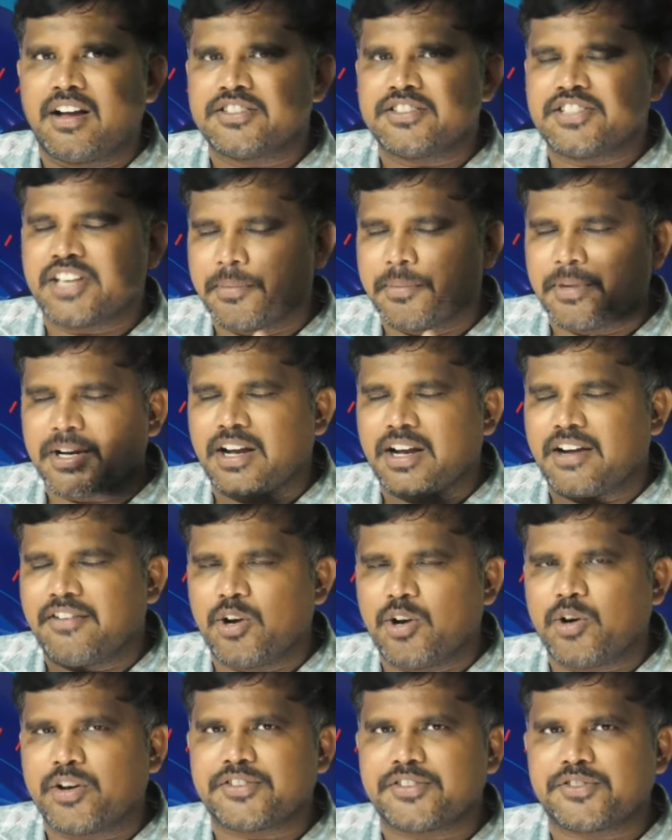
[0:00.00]
చైర్మన్గా
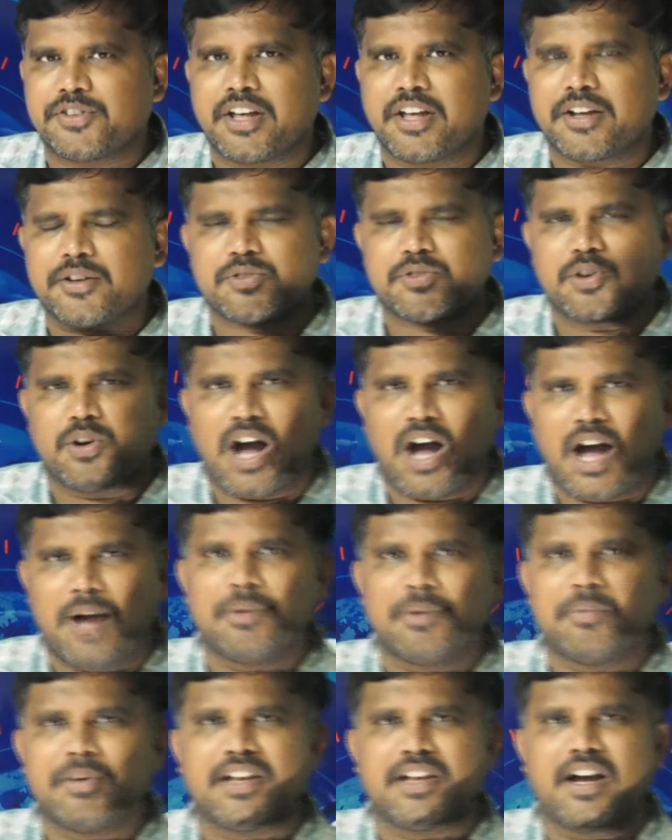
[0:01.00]
వ్యవహరిస్తున్నారు సో
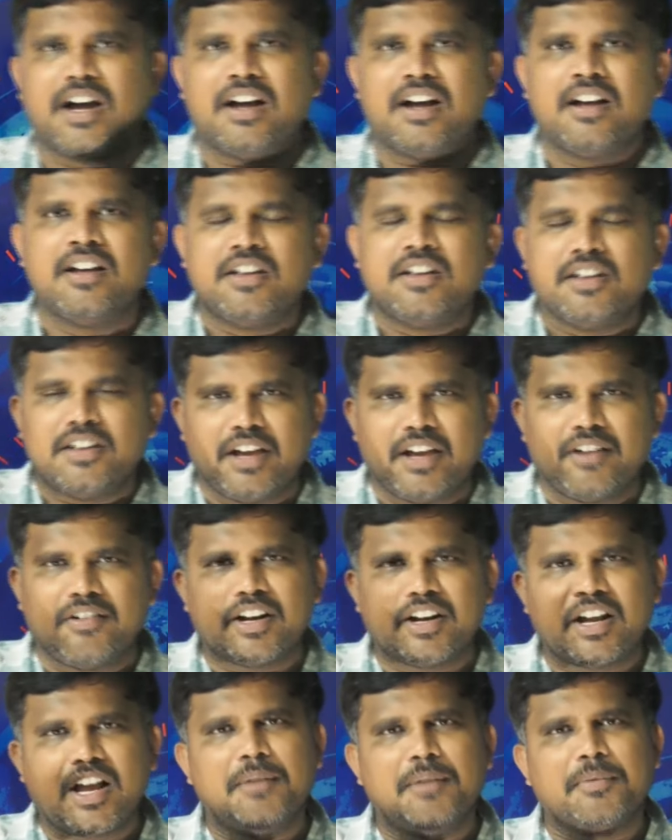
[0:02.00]
ఆమె మీద
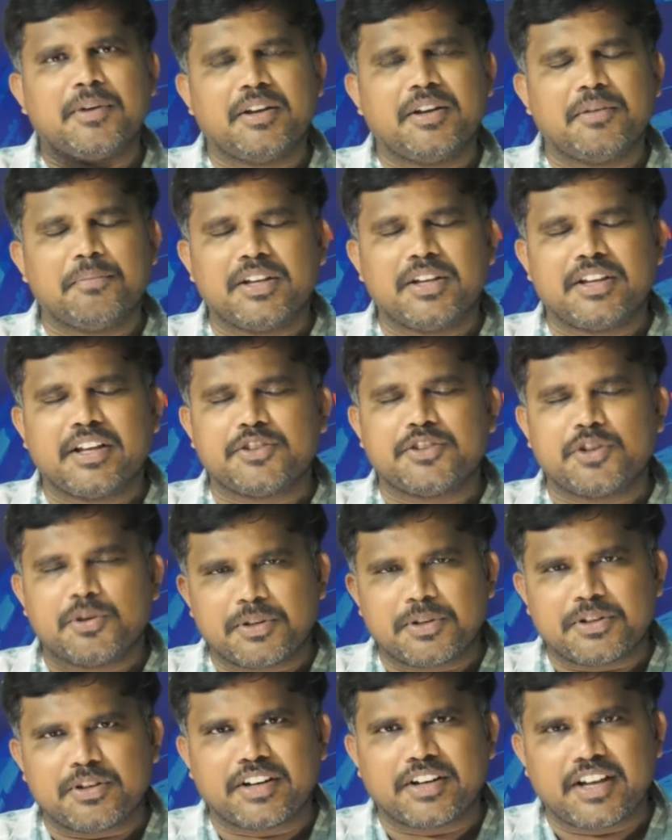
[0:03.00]
ఏవన్గా ఆమె మీద
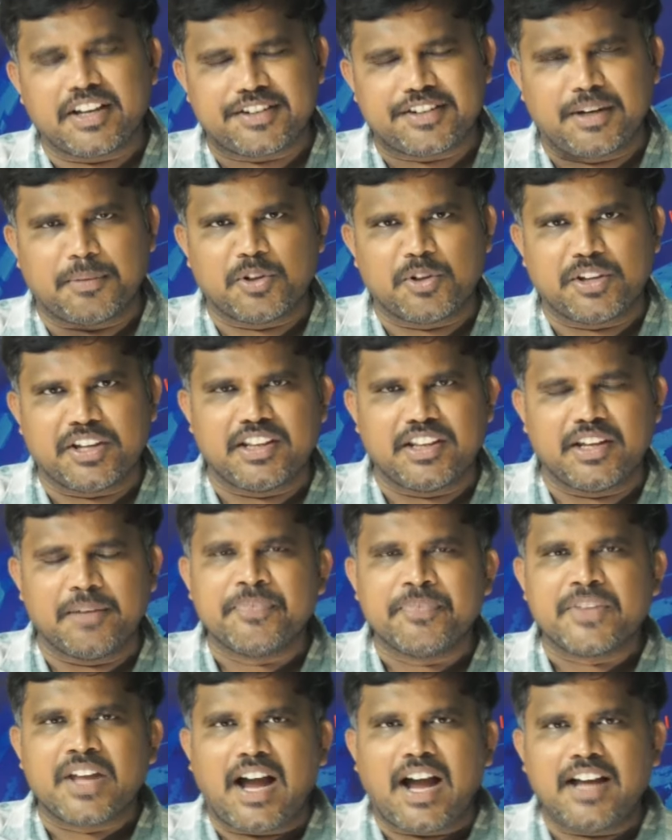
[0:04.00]
తిరుపతిలో కేసు నమోదైంది
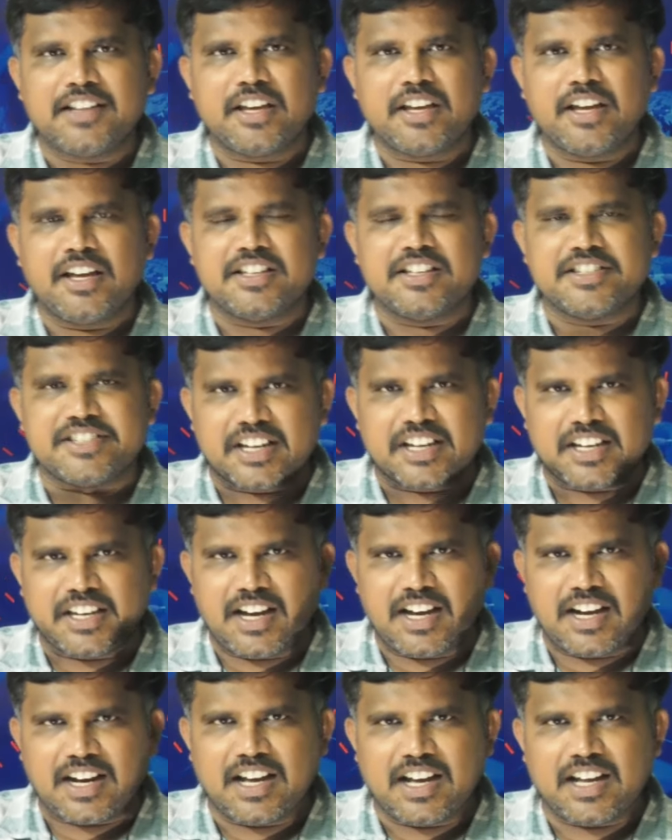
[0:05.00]
అయితే
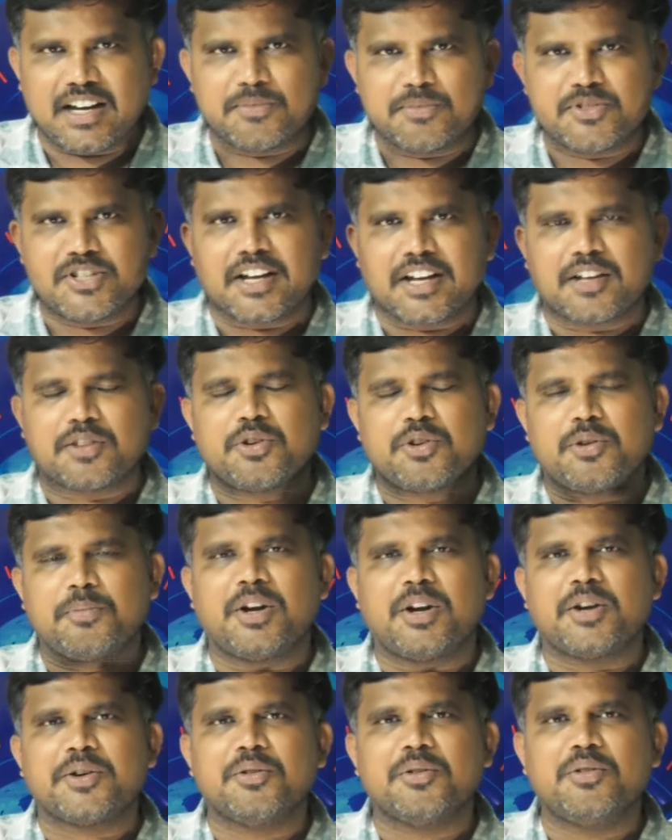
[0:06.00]
జకియా ఖానం జగన్తో
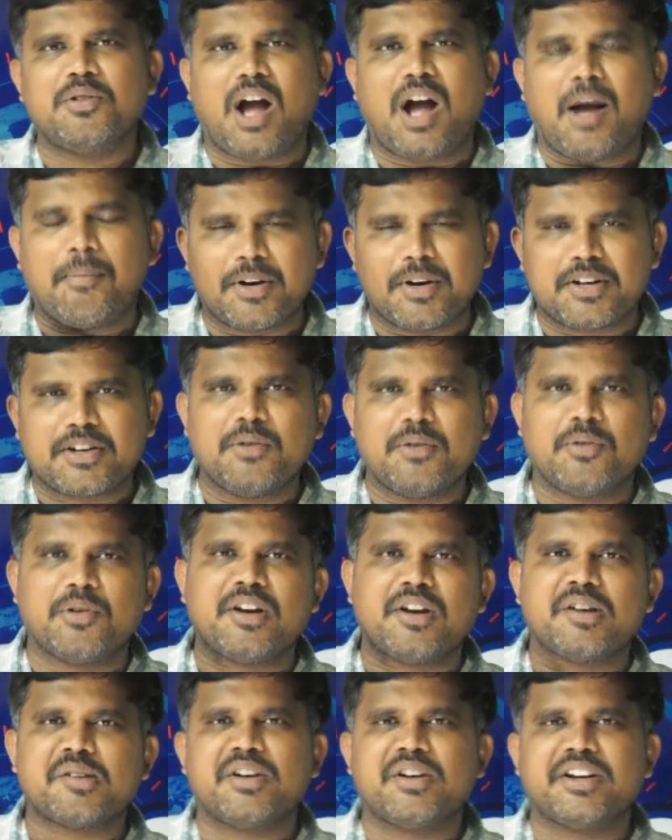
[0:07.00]
పాటు అప్పట్లో
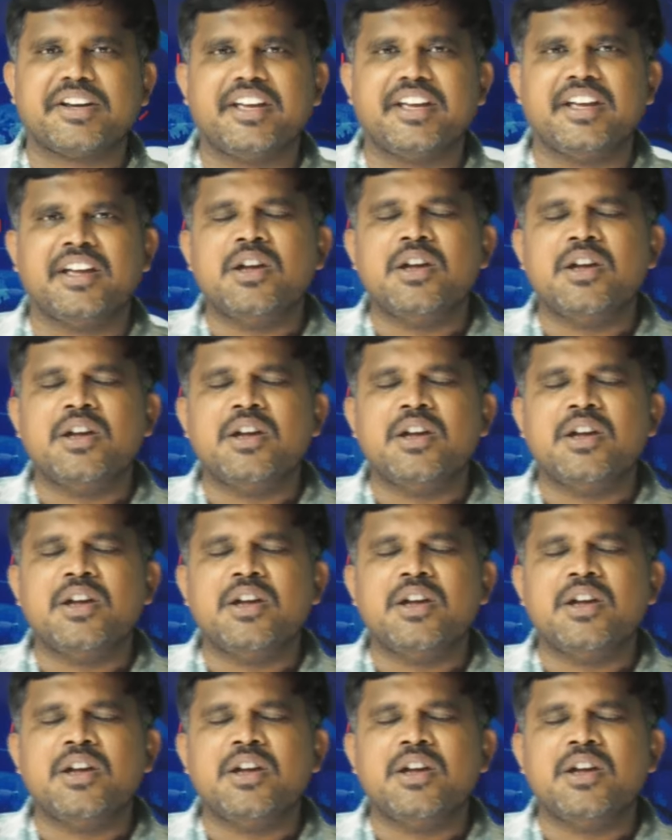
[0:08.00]
ఉన్నటువంటి